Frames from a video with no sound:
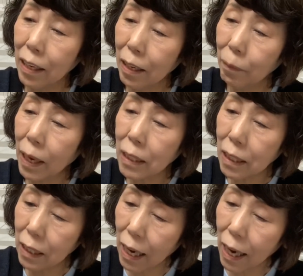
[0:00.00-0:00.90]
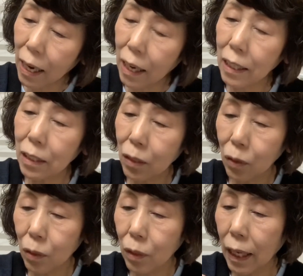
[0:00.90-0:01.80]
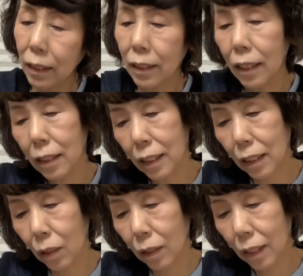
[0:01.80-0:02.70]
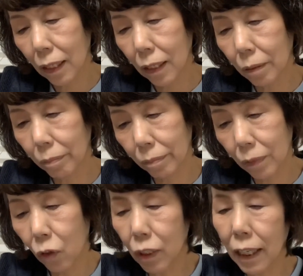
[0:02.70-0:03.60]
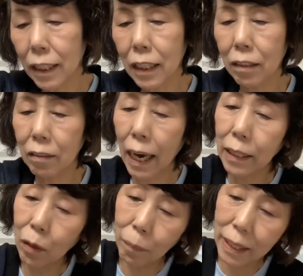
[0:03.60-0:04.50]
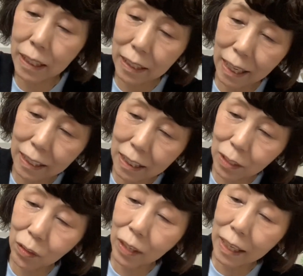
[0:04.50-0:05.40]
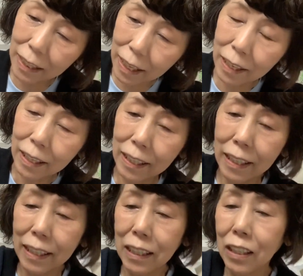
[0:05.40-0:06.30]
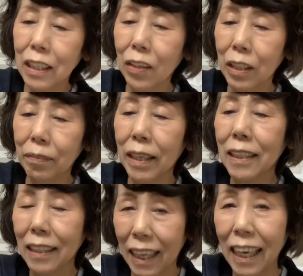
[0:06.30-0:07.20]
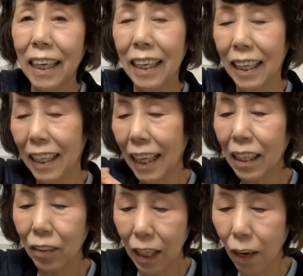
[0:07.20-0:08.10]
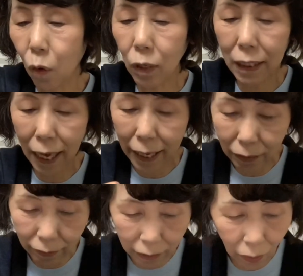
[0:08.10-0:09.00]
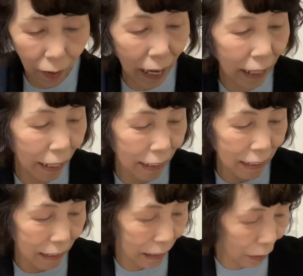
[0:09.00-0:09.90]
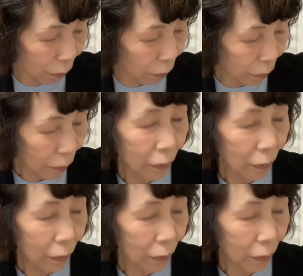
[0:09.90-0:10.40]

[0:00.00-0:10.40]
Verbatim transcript: えー、マチがちょ何センチうん、5センチぐらいのマチなんでしょうかね、えー、ついておりますね、えー、なのでお財布とハンカチと